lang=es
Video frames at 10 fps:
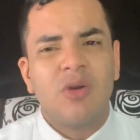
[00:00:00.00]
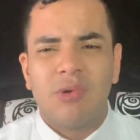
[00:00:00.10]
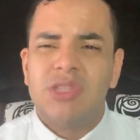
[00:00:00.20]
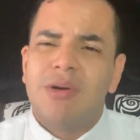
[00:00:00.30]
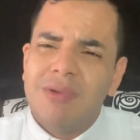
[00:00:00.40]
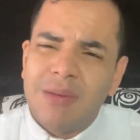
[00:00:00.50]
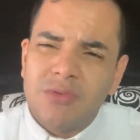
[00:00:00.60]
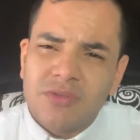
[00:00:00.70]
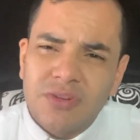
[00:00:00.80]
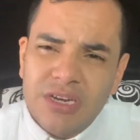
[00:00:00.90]
Cuando
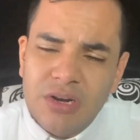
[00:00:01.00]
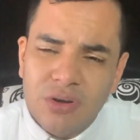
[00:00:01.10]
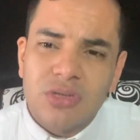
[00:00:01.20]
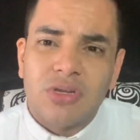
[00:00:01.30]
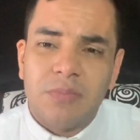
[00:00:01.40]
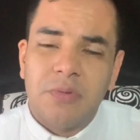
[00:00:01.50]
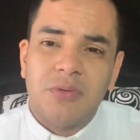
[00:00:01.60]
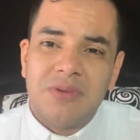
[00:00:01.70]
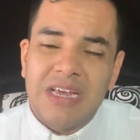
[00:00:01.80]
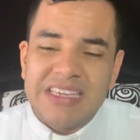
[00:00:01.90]
hablamos con el otro por
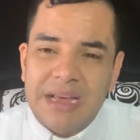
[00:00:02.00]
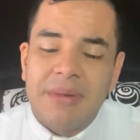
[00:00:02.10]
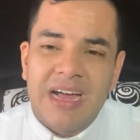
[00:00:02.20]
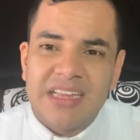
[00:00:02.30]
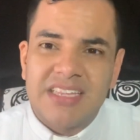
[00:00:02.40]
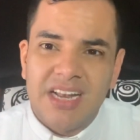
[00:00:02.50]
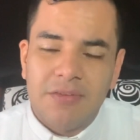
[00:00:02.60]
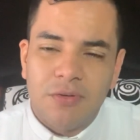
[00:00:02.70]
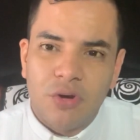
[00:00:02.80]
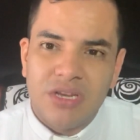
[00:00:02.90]
una llamada
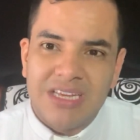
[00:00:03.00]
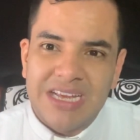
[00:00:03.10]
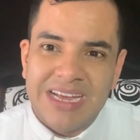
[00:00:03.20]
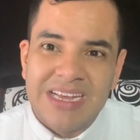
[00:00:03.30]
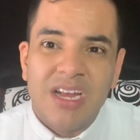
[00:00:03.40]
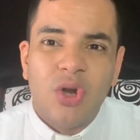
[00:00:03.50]
telefónica,